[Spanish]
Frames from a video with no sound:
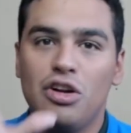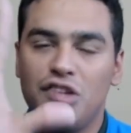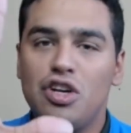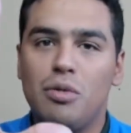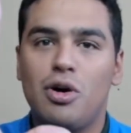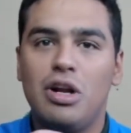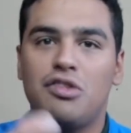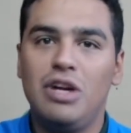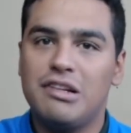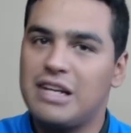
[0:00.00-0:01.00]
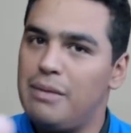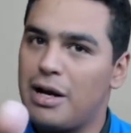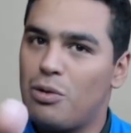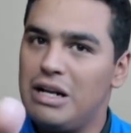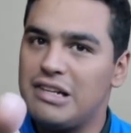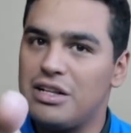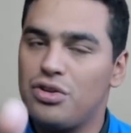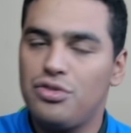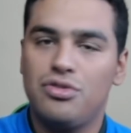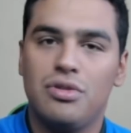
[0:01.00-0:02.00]
los 5 mejores goles que le marcó al
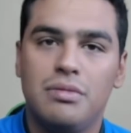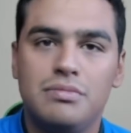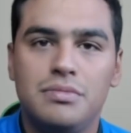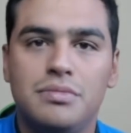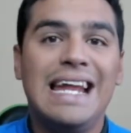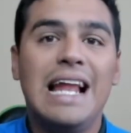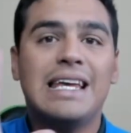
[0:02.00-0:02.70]
Santos. En el